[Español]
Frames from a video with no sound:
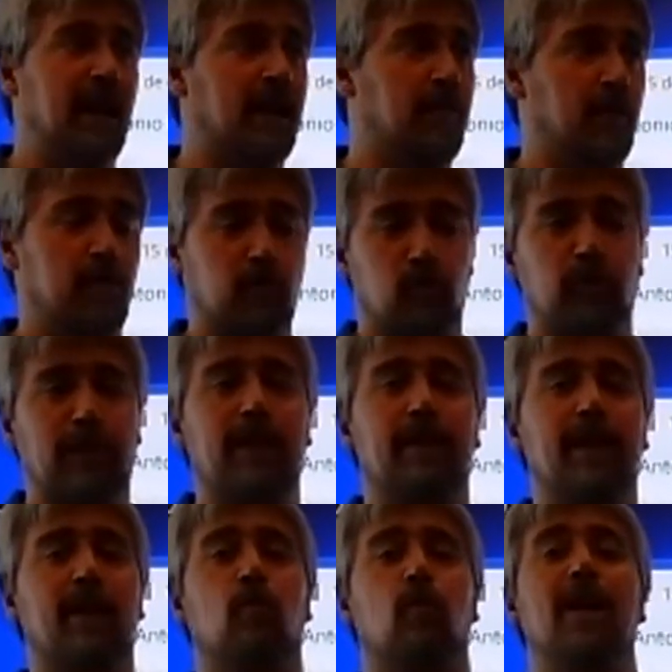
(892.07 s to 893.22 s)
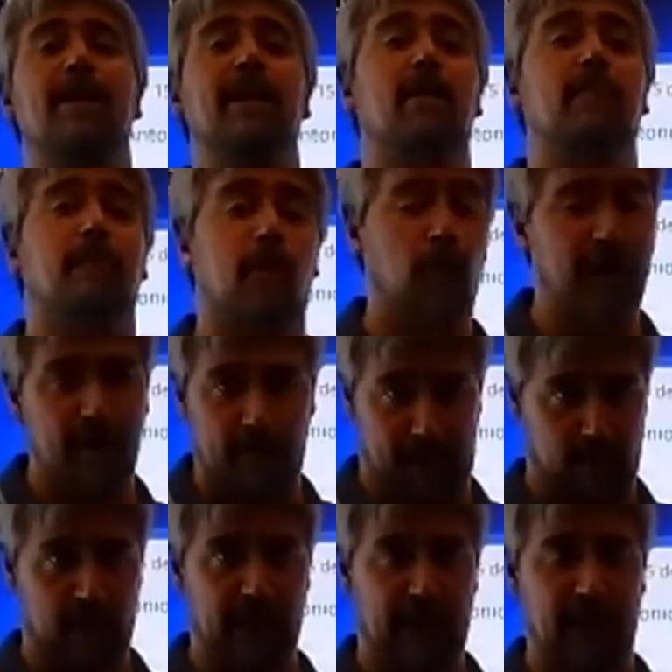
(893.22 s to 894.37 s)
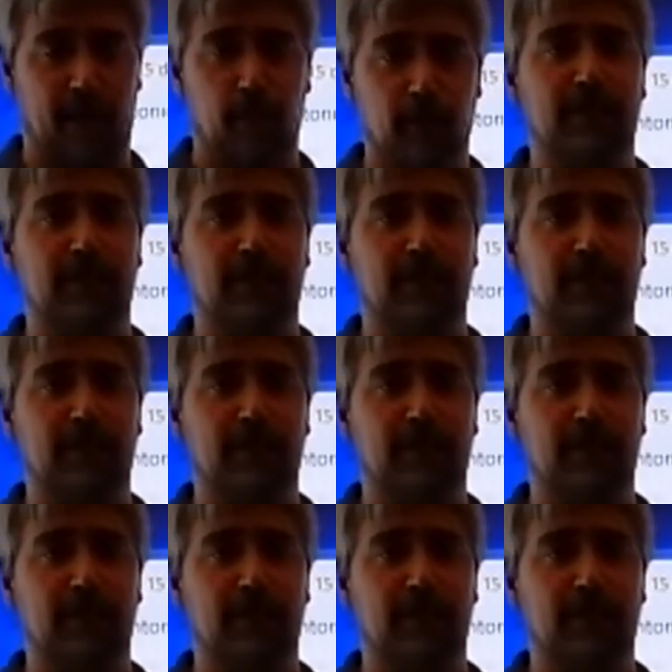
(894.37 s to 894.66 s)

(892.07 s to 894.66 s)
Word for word: que podemos utilizar cualquier programa que tengamos